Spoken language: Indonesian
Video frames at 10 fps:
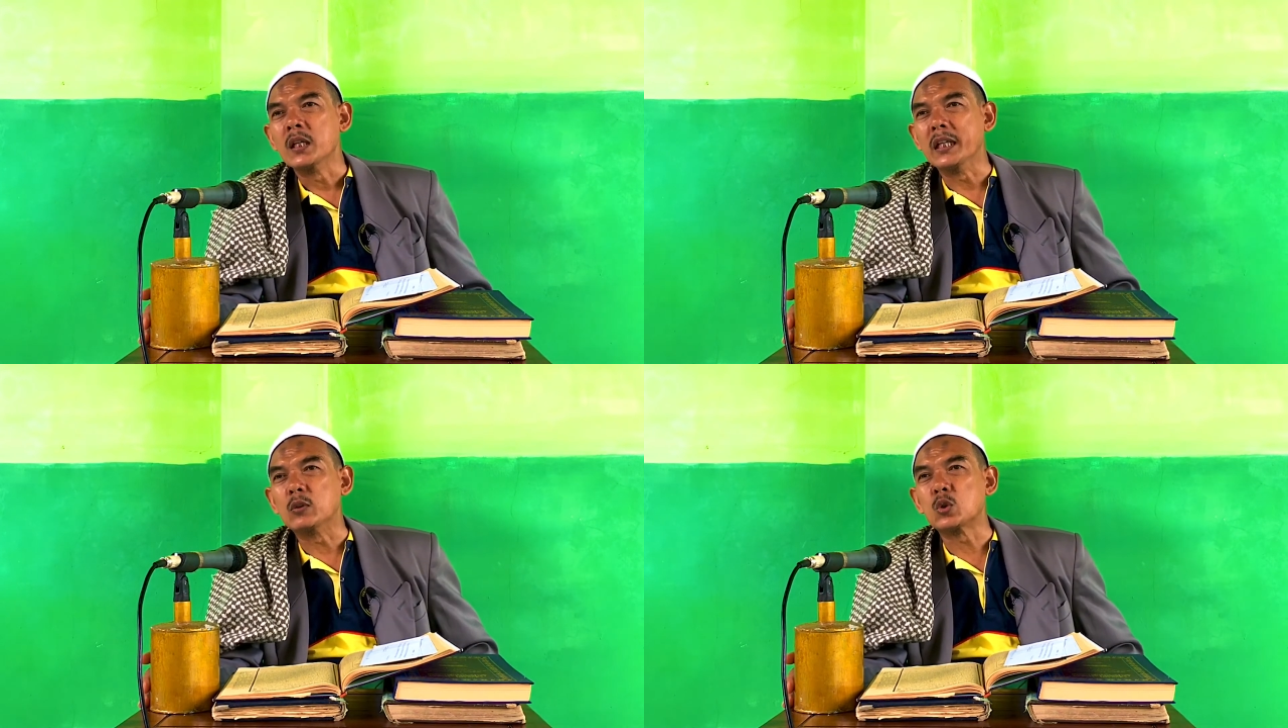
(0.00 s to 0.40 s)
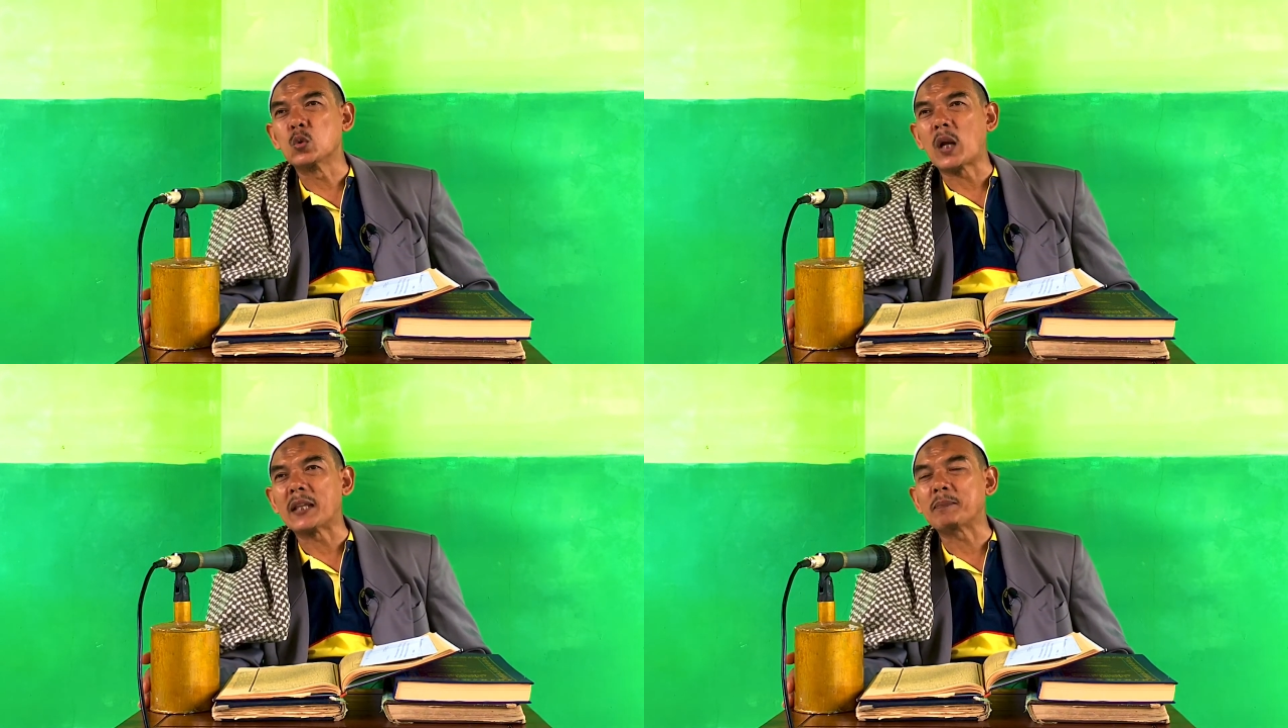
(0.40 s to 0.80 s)
niku
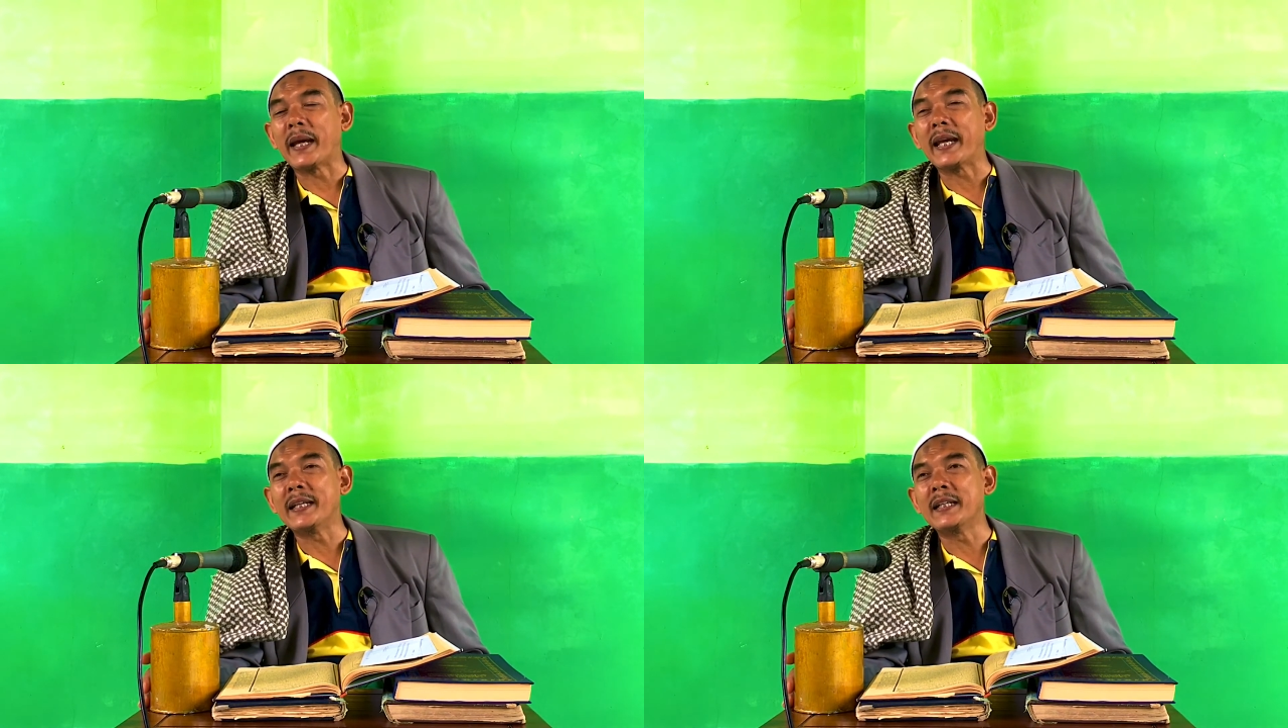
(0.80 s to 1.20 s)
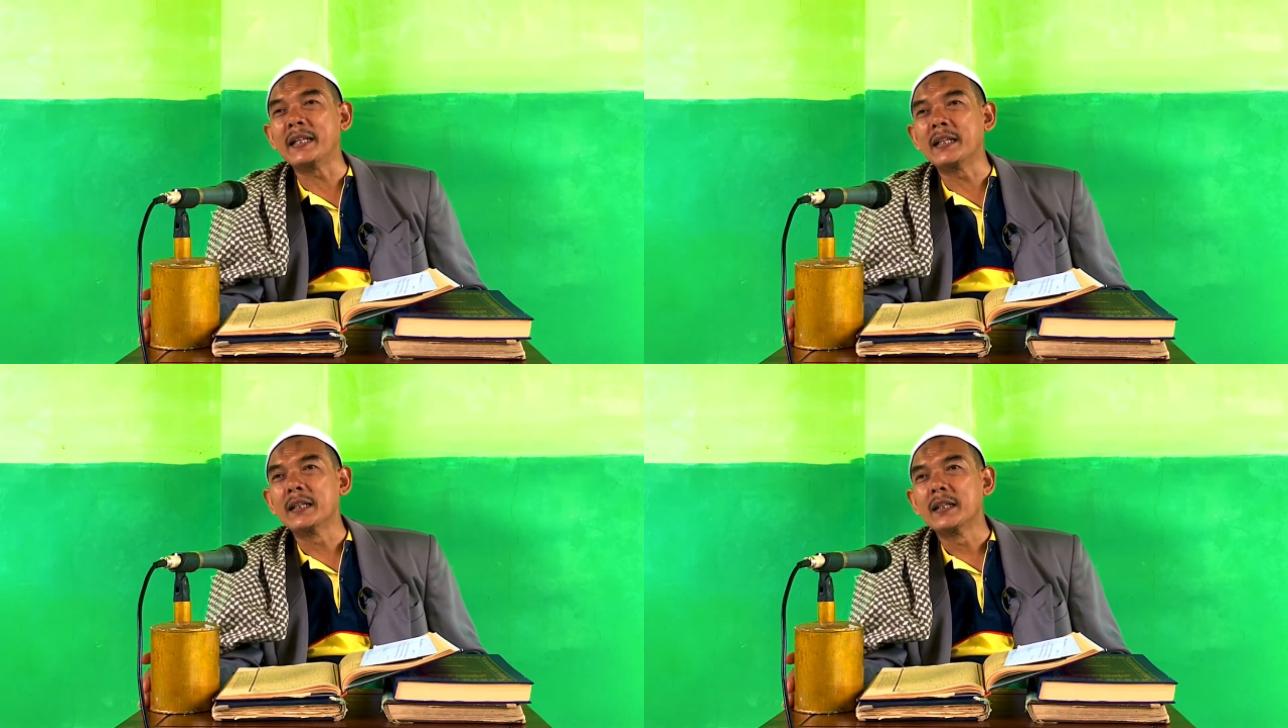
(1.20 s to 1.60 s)
surat
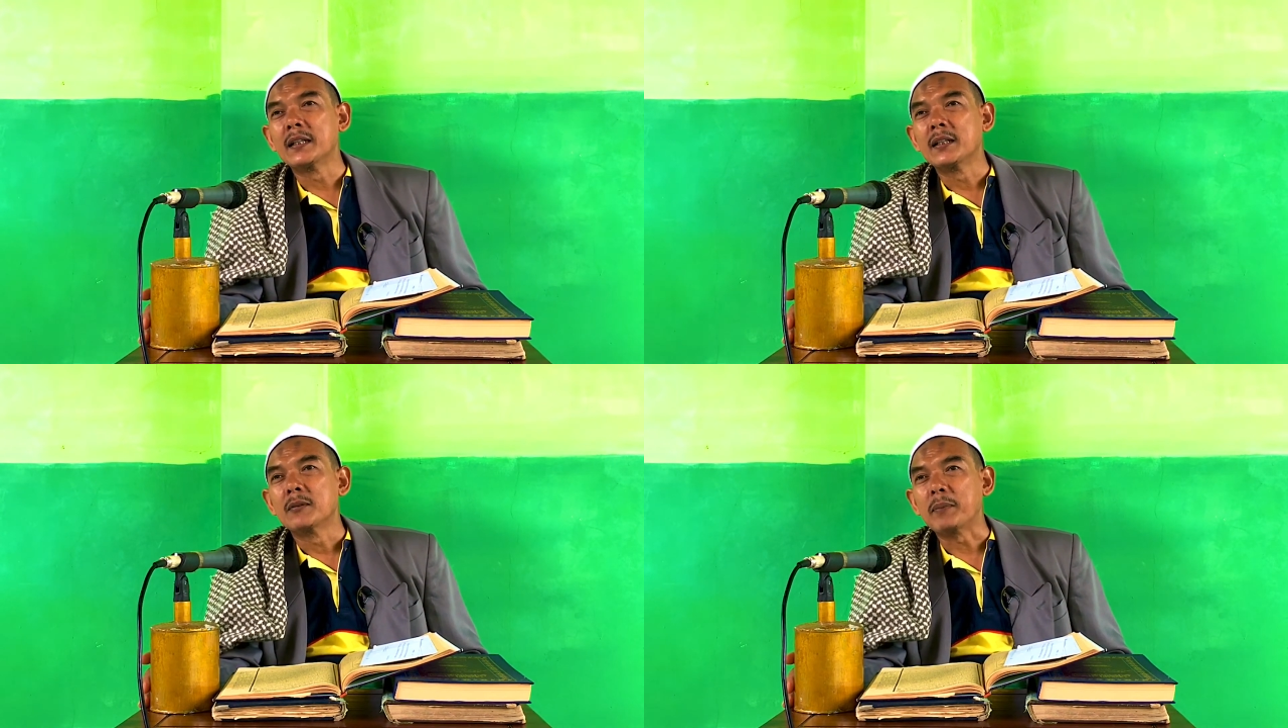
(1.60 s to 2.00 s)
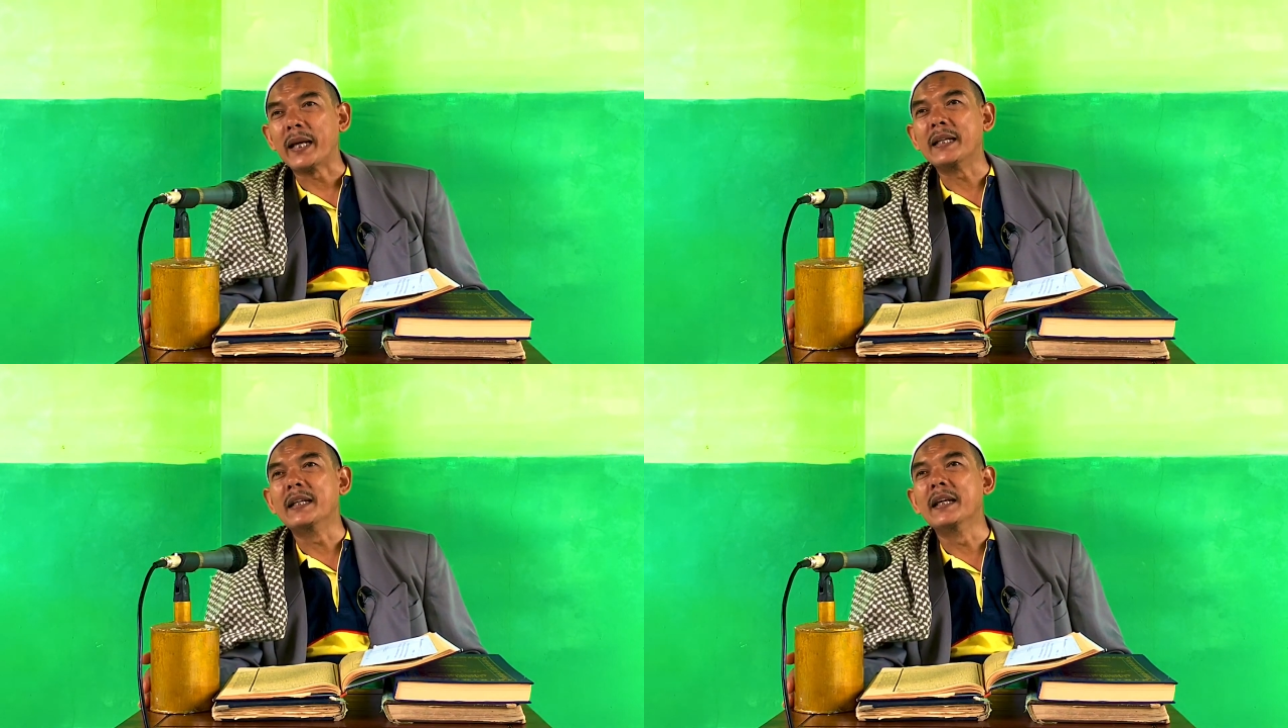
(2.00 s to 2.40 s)
pen
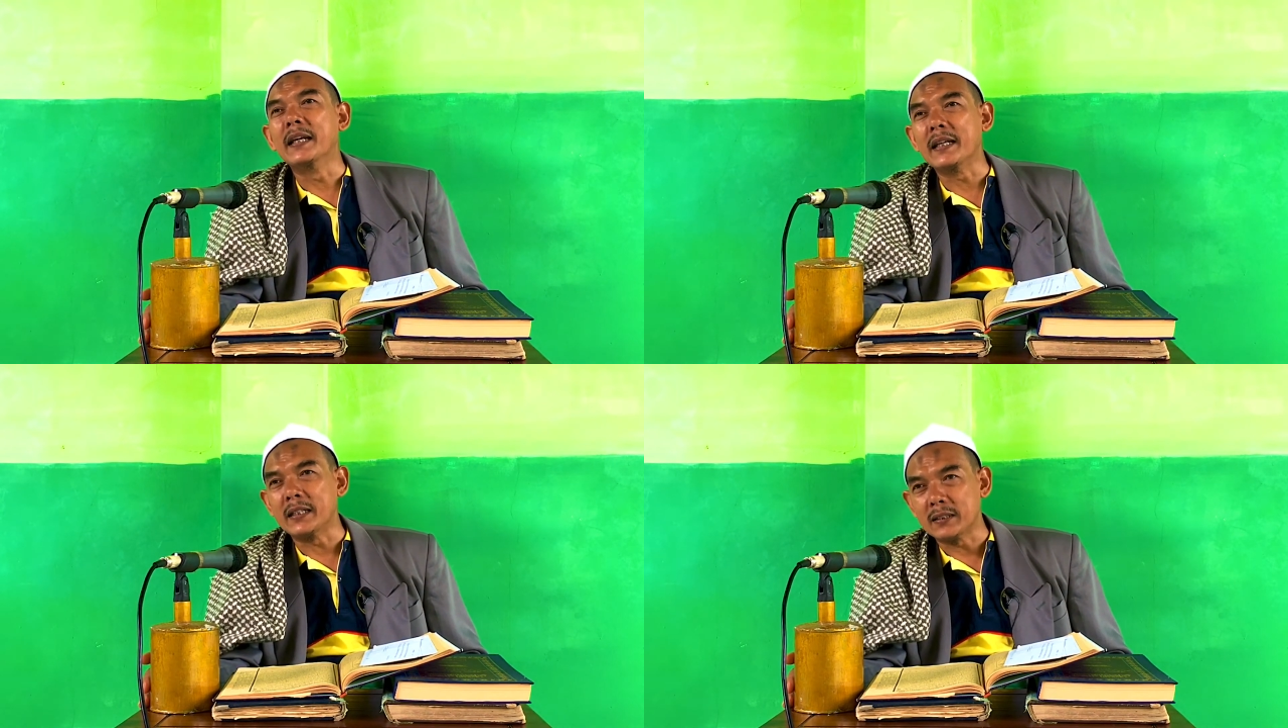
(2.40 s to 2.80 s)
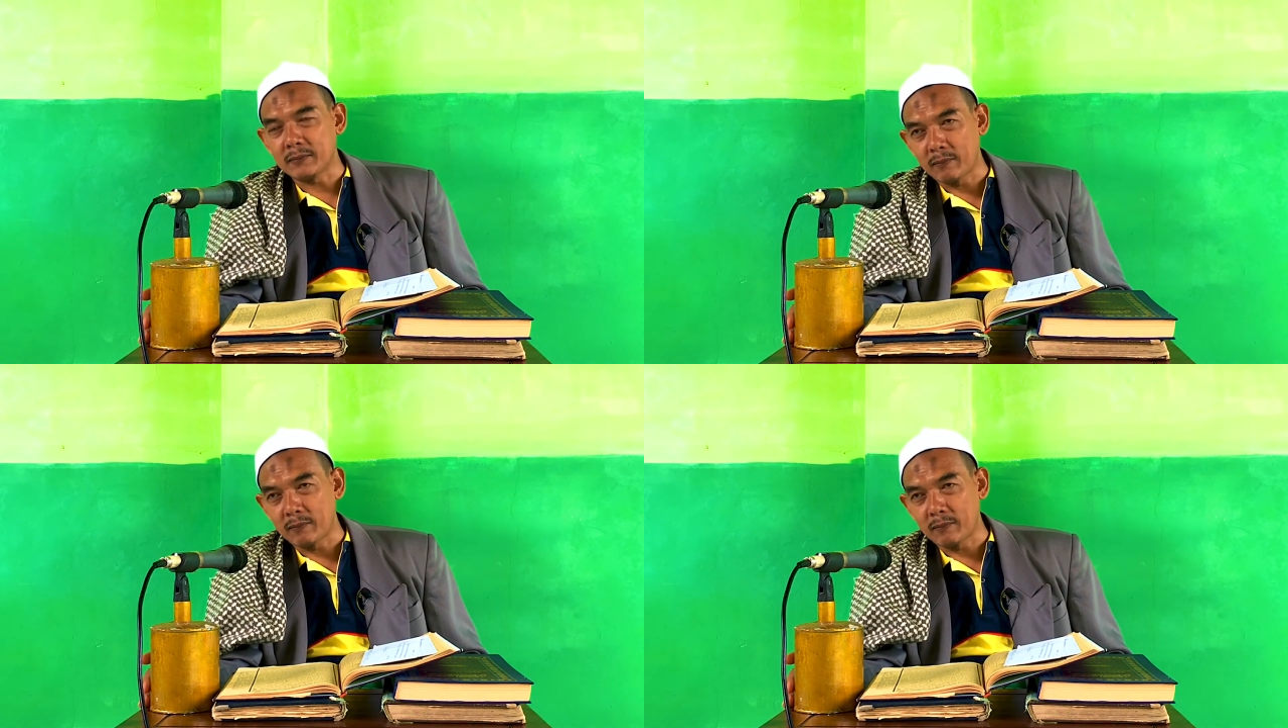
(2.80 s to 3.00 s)
pendek